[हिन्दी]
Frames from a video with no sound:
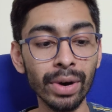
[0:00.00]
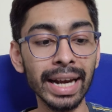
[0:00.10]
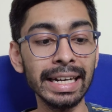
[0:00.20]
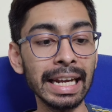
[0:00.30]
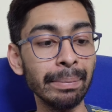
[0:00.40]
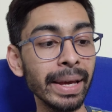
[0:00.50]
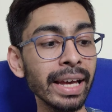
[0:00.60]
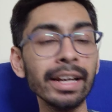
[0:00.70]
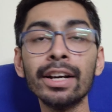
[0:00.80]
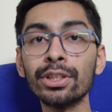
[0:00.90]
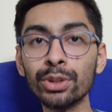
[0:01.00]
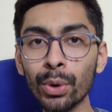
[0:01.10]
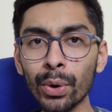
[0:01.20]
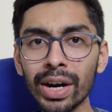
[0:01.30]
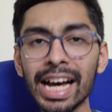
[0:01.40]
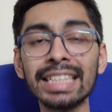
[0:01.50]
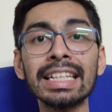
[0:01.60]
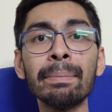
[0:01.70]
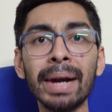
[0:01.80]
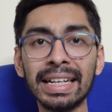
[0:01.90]
क्वालिटी भी थोड़ा
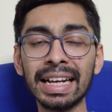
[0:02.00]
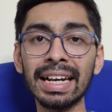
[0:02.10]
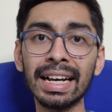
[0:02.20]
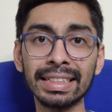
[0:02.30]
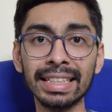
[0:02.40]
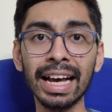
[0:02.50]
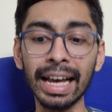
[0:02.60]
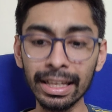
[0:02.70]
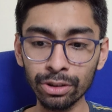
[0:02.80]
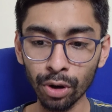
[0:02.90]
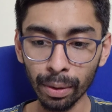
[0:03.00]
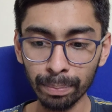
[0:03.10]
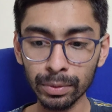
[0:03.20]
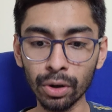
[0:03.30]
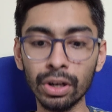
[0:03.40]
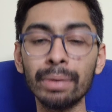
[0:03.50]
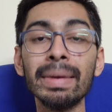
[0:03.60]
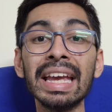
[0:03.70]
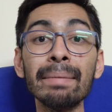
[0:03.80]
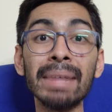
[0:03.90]
सा बेटर लगता है दो दोनों
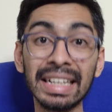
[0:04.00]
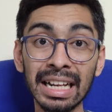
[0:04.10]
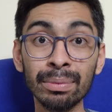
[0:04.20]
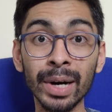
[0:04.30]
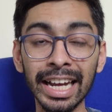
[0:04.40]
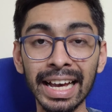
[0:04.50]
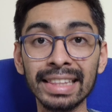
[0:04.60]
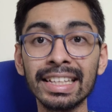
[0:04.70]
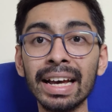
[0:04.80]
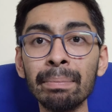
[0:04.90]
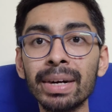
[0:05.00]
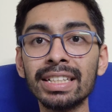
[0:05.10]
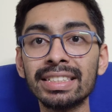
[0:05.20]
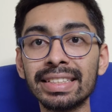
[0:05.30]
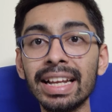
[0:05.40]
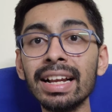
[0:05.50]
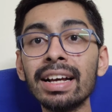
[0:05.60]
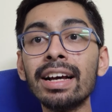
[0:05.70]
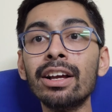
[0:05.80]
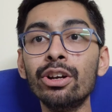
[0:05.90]
में ही मेटल बॉडी आता है बट स्टिल
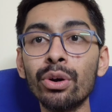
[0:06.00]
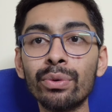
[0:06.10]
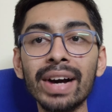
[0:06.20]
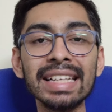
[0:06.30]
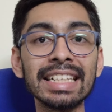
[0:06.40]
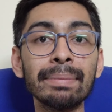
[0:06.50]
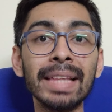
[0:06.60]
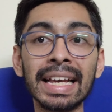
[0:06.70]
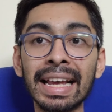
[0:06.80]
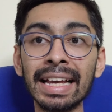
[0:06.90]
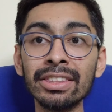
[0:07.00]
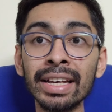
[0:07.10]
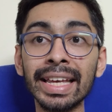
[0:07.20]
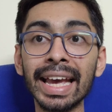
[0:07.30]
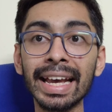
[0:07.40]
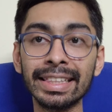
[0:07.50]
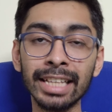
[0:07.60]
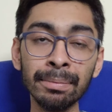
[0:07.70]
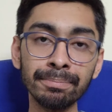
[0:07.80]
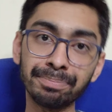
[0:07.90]
लुक वाइज आप देखेंगे तो ये
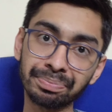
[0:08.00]
एकदम